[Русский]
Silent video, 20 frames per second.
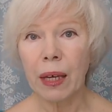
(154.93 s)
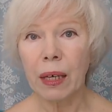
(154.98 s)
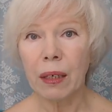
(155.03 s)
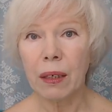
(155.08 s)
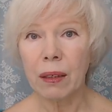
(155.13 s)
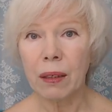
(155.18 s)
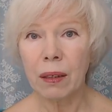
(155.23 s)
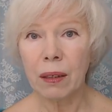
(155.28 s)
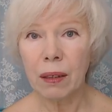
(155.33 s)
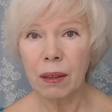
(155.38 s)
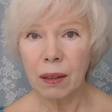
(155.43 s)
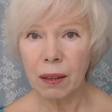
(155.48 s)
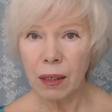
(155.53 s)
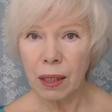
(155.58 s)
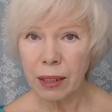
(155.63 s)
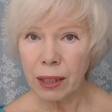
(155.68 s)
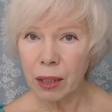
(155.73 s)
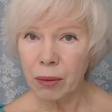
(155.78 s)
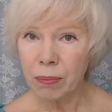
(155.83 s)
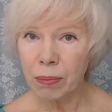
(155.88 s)
э,
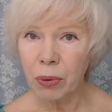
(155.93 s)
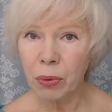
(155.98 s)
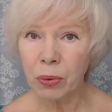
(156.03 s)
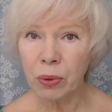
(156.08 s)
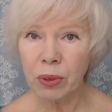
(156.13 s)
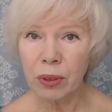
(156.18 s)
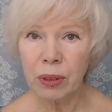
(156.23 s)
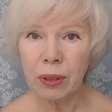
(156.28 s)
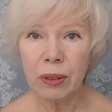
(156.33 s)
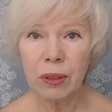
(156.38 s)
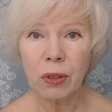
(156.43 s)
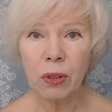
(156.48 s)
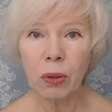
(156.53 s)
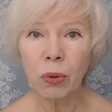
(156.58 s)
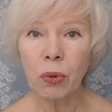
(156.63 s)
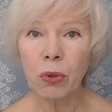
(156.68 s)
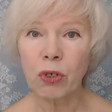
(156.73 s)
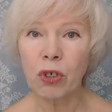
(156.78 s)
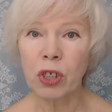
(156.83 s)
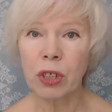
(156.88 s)
каким бы он
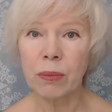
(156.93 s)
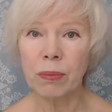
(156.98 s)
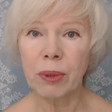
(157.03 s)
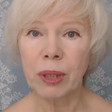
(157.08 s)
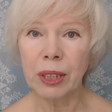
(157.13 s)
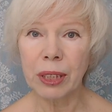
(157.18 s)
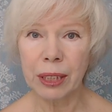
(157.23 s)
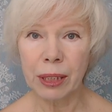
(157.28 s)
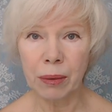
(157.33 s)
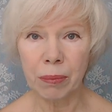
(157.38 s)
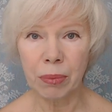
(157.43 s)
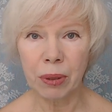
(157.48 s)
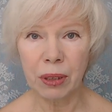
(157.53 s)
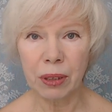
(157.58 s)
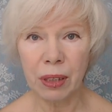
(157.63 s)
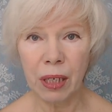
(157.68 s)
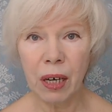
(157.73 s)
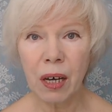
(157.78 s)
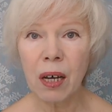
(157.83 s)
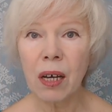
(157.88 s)
сложным ни был,
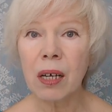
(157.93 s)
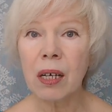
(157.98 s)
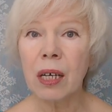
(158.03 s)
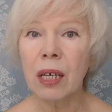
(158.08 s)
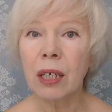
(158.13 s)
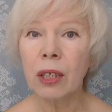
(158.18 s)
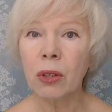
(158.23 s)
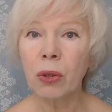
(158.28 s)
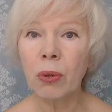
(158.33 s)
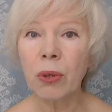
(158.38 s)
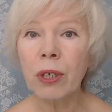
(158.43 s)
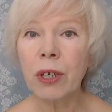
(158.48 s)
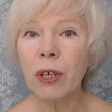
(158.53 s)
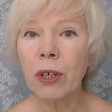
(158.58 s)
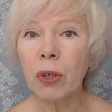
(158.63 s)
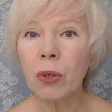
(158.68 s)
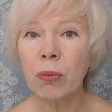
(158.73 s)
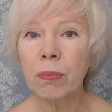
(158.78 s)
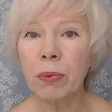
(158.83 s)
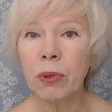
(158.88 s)
да, только
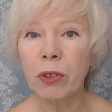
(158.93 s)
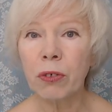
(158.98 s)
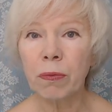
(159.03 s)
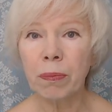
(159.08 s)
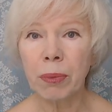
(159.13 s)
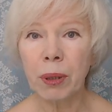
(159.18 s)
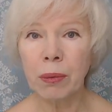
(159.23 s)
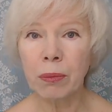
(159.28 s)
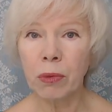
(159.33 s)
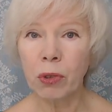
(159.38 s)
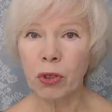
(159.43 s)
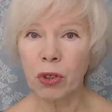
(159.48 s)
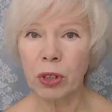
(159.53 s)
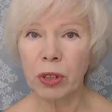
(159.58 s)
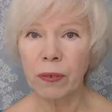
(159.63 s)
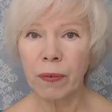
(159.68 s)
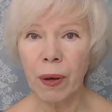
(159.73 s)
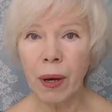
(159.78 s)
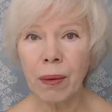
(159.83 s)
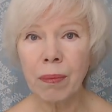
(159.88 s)
любовь поможет
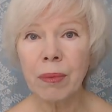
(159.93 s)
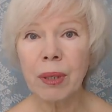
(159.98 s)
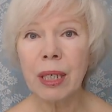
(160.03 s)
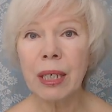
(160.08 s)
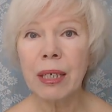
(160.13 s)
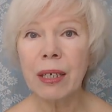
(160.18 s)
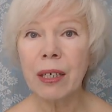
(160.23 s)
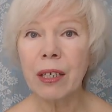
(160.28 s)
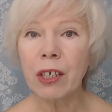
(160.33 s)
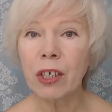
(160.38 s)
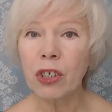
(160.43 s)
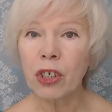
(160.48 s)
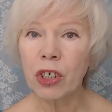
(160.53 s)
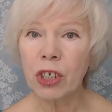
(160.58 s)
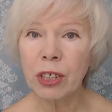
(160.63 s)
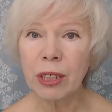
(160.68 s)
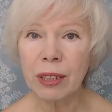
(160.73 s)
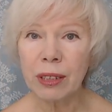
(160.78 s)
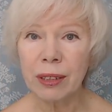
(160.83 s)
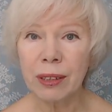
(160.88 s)
вам
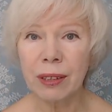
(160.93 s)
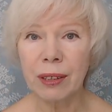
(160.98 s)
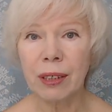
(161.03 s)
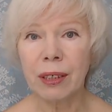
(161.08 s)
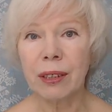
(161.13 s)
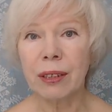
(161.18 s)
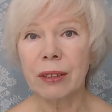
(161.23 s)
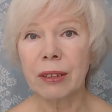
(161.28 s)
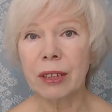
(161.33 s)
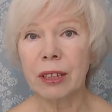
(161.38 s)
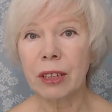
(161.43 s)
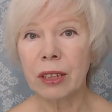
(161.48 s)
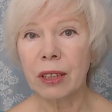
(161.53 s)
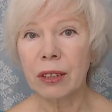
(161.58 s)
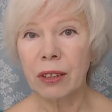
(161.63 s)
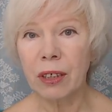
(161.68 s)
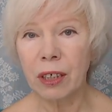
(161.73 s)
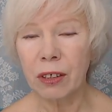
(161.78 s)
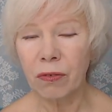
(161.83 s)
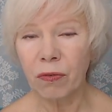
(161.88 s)
решить этот
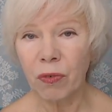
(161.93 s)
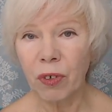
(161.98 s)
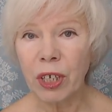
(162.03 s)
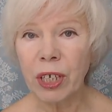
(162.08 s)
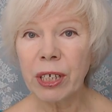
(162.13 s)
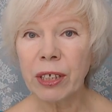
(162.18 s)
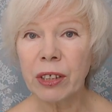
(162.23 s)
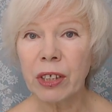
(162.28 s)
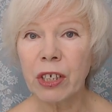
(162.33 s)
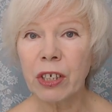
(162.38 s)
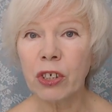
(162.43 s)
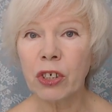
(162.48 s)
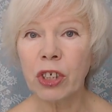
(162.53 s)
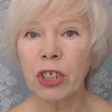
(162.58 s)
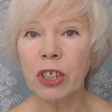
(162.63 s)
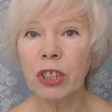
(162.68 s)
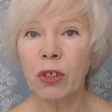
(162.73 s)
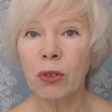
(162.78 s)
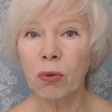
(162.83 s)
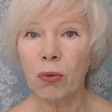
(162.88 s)
конфликт,
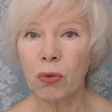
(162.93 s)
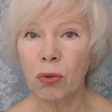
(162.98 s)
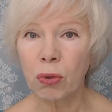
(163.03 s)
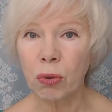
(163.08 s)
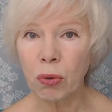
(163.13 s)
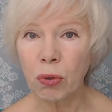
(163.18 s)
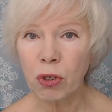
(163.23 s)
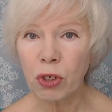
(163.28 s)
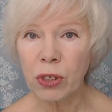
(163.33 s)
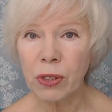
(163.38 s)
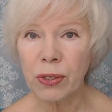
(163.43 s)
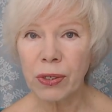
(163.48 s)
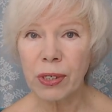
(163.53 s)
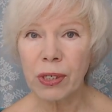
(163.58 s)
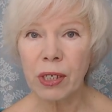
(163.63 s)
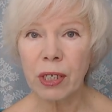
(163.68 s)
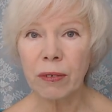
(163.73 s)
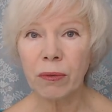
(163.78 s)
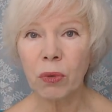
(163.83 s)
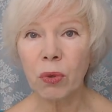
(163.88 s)
решить эту сложность,
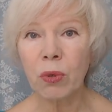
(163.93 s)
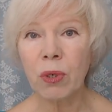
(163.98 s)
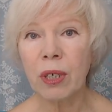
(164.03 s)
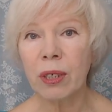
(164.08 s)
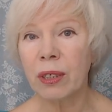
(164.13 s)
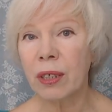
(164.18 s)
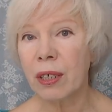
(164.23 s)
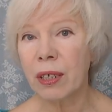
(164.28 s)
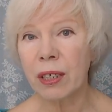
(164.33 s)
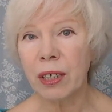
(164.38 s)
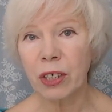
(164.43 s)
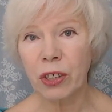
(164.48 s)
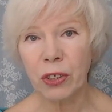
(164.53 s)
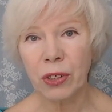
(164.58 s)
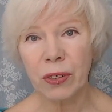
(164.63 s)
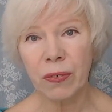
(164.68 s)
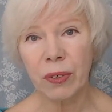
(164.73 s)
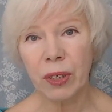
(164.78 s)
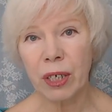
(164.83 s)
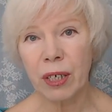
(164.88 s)
если вдруг она
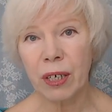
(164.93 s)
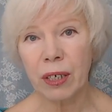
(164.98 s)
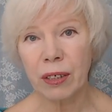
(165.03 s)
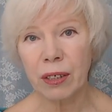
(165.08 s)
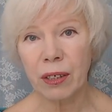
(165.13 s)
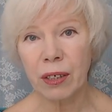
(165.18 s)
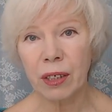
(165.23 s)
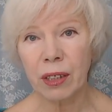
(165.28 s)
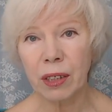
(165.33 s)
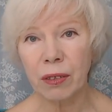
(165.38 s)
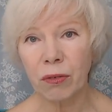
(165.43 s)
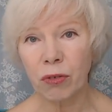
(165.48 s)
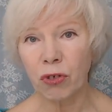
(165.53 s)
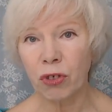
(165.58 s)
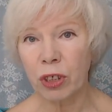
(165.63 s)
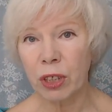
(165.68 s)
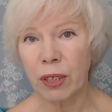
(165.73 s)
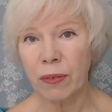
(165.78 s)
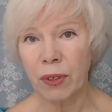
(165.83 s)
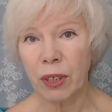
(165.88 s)
окажется в характере этого
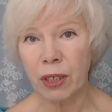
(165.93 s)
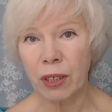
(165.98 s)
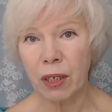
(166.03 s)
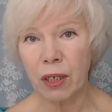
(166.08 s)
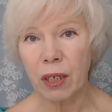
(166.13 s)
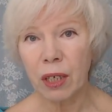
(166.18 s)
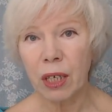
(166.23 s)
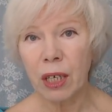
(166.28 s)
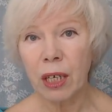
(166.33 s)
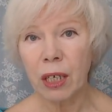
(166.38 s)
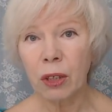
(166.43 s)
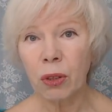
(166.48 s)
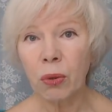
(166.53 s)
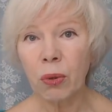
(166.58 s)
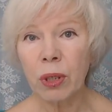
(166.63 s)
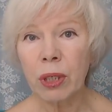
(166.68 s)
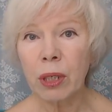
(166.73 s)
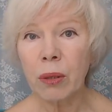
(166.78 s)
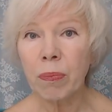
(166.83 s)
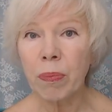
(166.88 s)
человека.
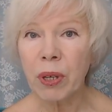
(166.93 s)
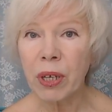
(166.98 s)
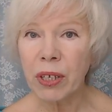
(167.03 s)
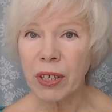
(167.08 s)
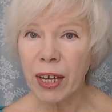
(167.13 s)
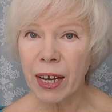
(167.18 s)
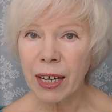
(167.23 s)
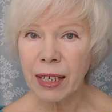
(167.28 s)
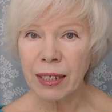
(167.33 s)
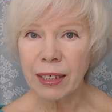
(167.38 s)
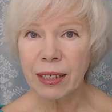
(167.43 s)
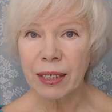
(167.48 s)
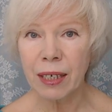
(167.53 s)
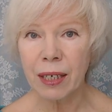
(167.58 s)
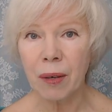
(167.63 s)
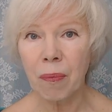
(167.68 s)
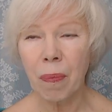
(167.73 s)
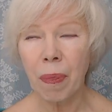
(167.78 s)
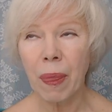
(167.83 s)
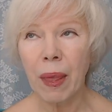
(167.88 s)
Только
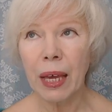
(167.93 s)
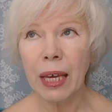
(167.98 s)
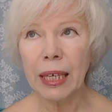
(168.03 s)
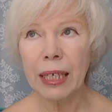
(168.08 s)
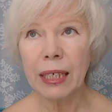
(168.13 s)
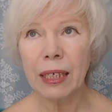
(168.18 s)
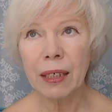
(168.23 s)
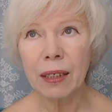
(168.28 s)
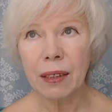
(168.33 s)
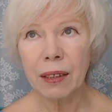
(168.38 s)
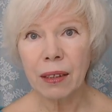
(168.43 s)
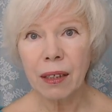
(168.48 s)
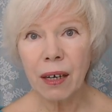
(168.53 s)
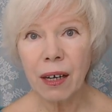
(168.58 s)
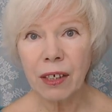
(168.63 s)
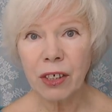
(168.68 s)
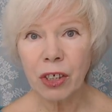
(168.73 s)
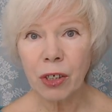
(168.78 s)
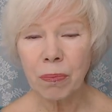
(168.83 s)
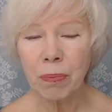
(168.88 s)
принятие и
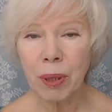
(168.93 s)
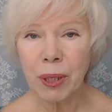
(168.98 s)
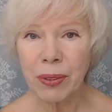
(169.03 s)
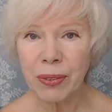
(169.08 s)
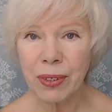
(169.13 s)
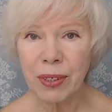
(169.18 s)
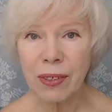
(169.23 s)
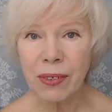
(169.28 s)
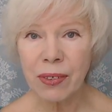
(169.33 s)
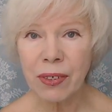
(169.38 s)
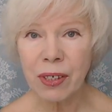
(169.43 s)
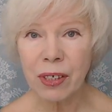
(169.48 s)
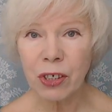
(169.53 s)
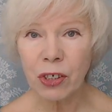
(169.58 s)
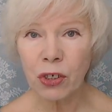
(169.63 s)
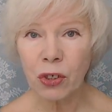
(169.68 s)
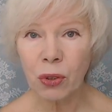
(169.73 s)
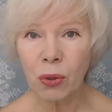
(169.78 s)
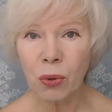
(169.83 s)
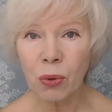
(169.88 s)
также позиция,
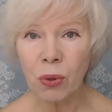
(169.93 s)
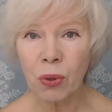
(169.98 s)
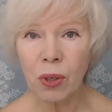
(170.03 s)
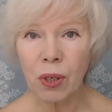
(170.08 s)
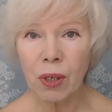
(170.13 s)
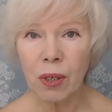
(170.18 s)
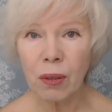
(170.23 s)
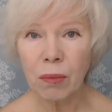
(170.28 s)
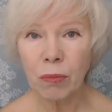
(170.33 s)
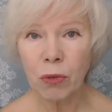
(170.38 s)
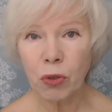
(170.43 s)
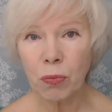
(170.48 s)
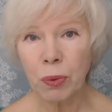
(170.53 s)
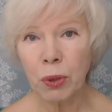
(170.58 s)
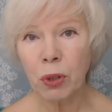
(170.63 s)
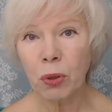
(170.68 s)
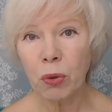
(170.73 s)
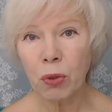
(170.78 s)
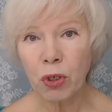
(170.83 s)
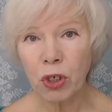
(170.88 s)
что, может
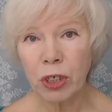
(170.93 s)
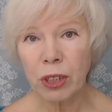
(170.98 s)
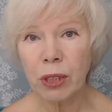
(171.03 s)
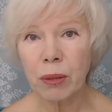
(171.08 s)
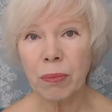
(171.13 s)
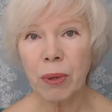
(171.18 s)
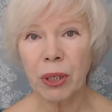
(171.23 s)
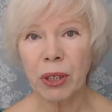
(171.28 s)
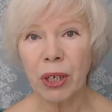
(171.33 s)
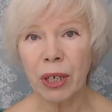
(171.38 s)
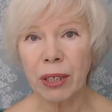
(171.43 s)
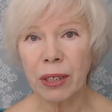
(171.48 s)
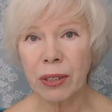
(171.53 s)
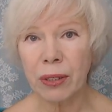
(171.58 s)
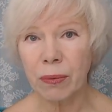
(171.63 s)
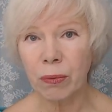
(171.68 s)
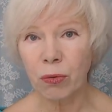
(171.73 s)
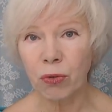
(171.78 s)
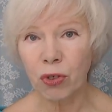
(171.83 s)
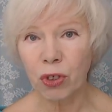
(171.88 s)
быть, тоже это банально
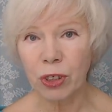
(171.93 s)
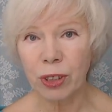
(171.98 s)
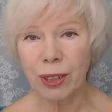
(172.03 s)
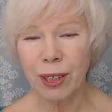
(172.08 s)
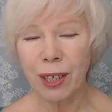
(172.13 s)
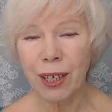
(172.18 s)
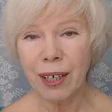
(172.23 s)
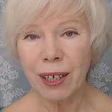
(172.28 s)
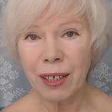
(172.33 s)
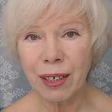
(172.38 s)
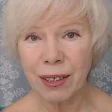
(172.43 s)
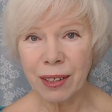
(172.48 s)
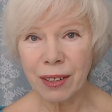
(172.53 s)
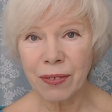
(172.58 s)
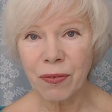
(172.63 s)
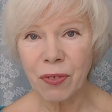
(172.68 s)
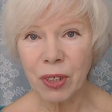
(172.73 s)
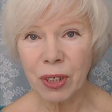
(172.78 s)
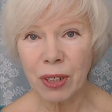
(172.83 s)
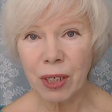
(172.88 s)
звучит,
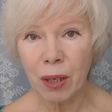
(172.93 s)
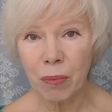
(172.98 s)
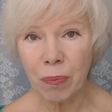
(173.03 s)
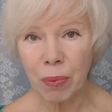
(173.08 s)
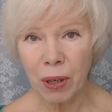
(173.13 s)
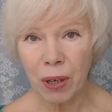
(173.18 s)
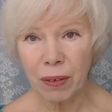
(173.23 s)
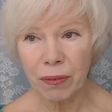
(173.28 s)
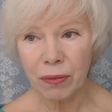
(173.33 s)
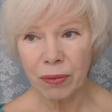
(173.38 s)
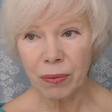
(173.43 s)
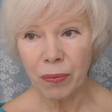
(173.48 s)
клиент всегда прав.